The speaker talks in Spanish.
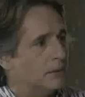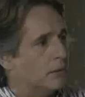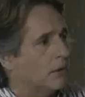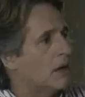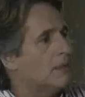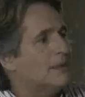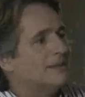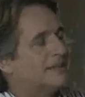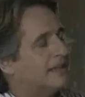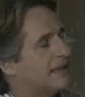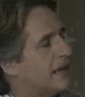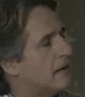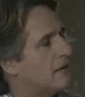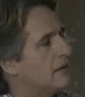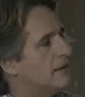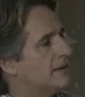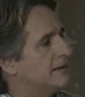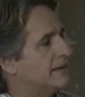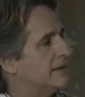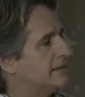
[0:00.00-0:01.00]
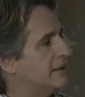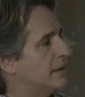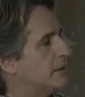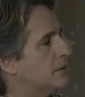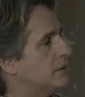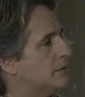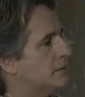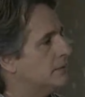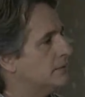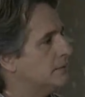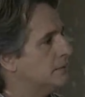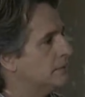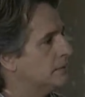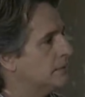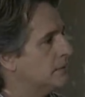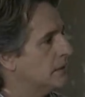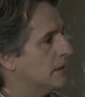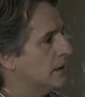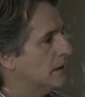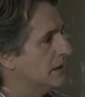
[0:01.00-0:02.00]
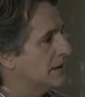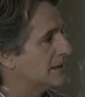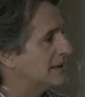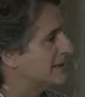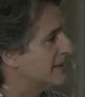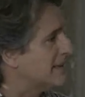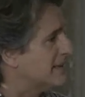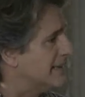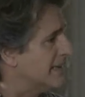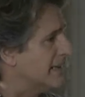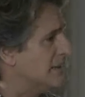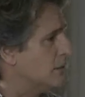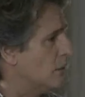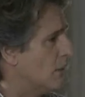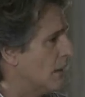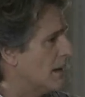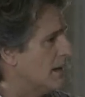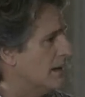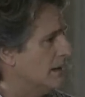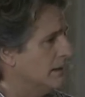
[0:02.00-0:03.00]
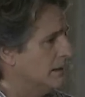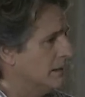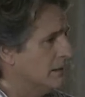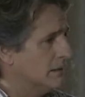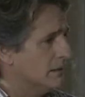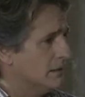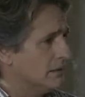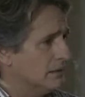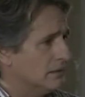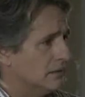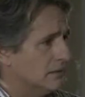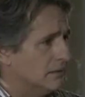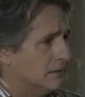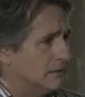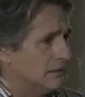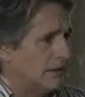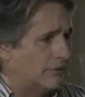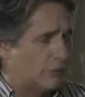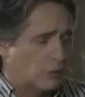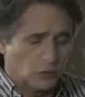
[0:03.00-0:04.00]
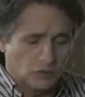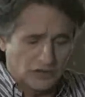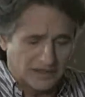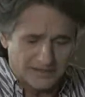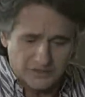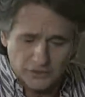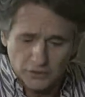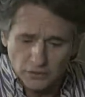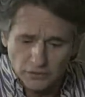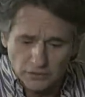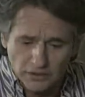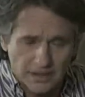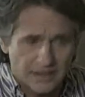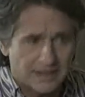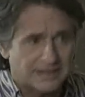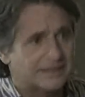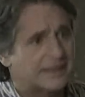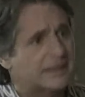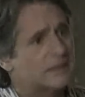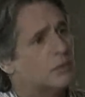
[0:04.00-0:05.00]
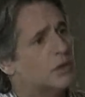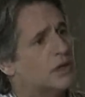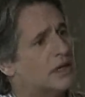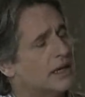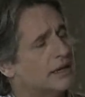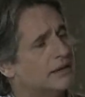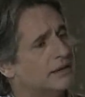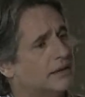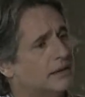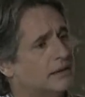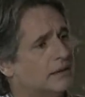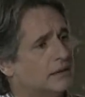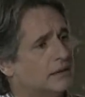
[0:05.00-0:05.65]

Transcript: Pero qué miserable ese hacerlo. Es que te entiendo, Ángel. La frustración tiene que ser muy grande.